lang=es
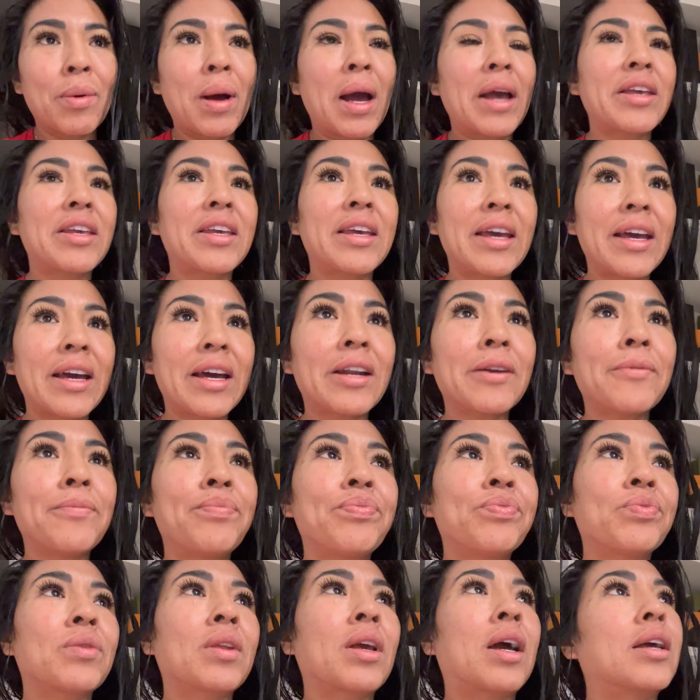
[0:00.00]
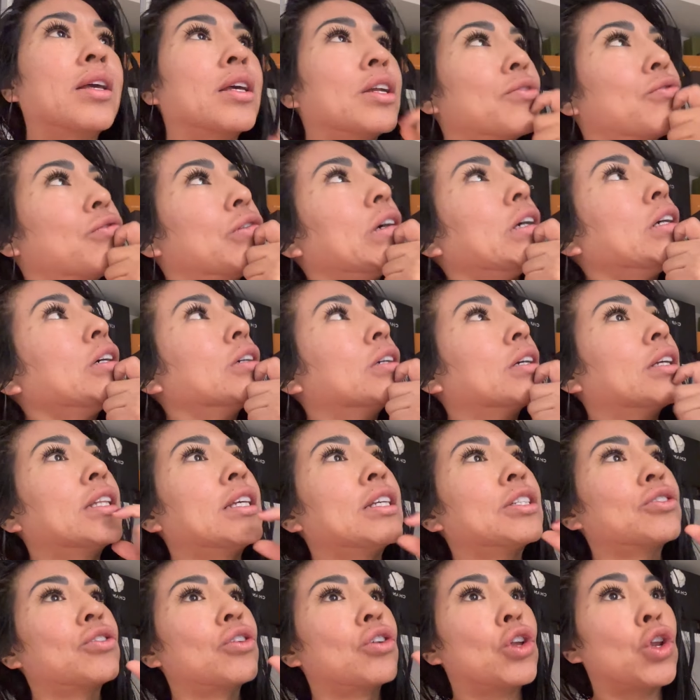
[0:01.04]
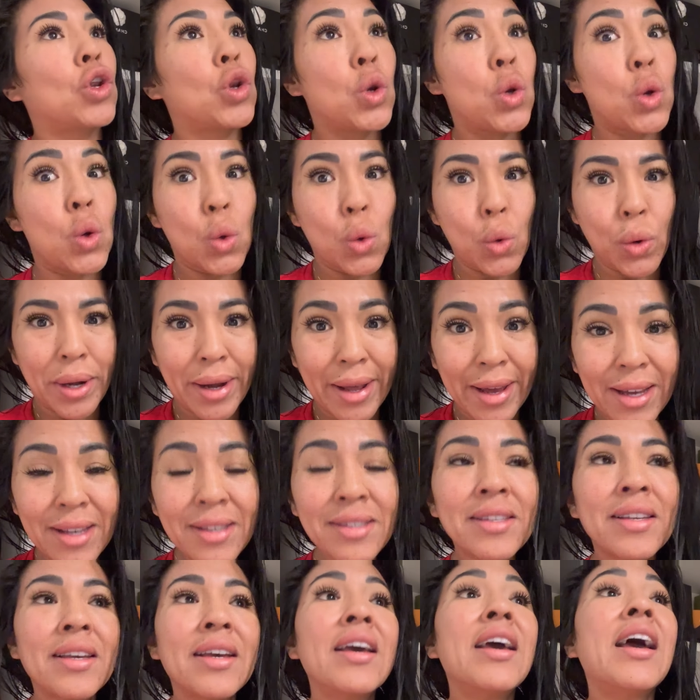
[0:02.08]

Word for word: Ayer, ayer fue, ¿qué día soy? Lunes.